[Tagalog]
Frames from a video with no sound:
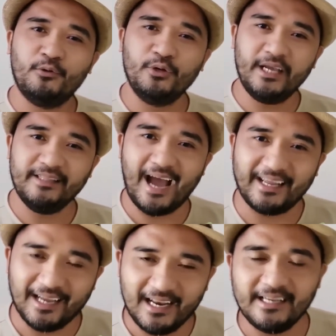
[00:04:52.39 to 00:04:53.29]
Kuya
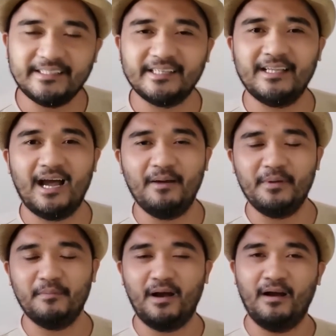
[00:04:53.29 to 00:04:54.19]
Darrell, isa sa
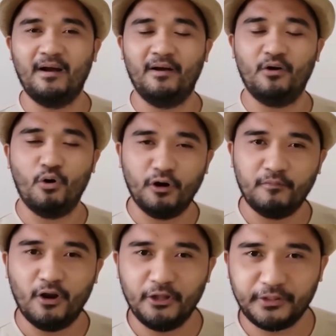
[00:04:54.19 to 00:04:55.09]
aming mga core
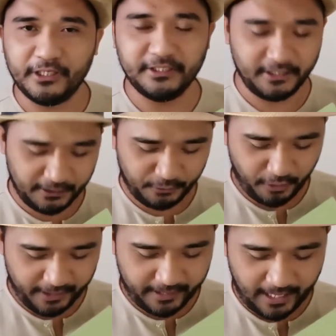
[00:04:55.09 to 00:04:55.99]
volunteers sa The
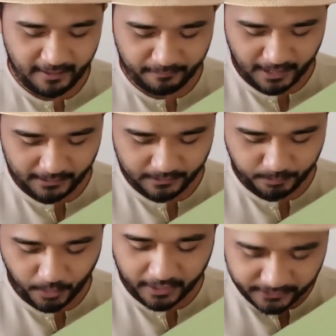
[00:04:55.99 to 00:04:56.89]
Storytelling
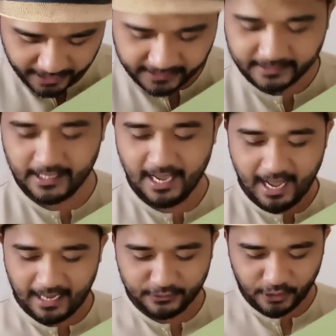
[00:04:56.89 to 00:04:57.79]
Project.
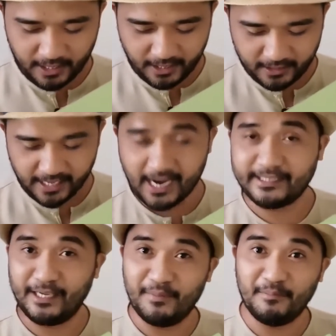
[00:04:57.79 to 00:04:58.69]
At siya ngayon ay
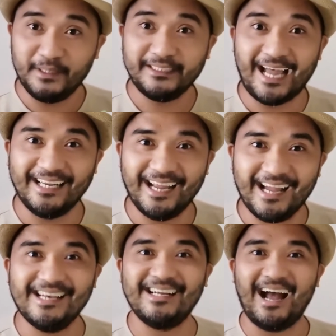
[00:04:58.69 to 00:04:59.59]
nasa ibang bansa
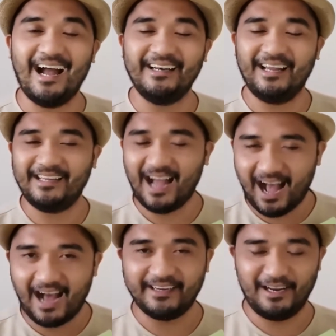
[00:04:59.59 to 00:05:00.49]
na, nag-
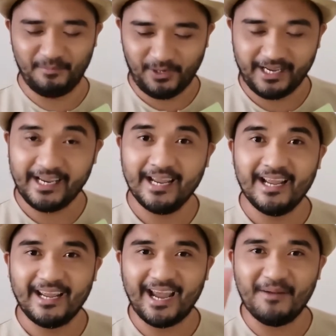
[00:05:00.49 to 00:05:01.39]
aaral muli.
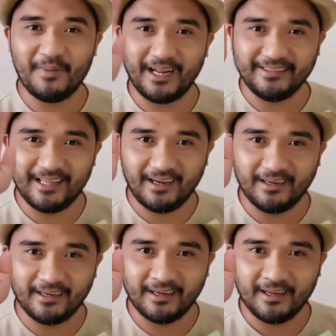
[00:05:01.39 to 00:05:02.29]
Ayan,
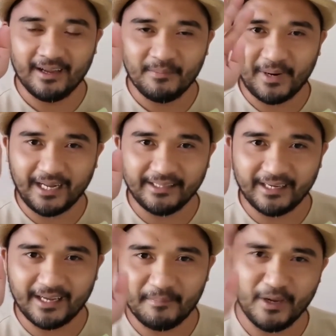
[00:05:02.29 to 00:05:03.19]
magandang,
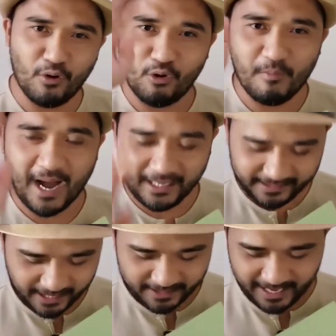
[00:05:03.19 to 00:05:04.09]
magandang gabi o
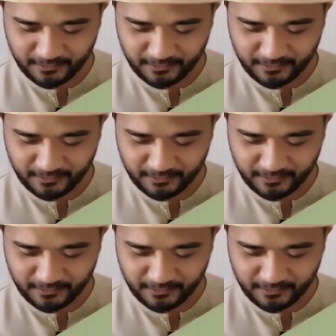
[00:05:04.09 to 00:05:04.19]
umaga sa iyo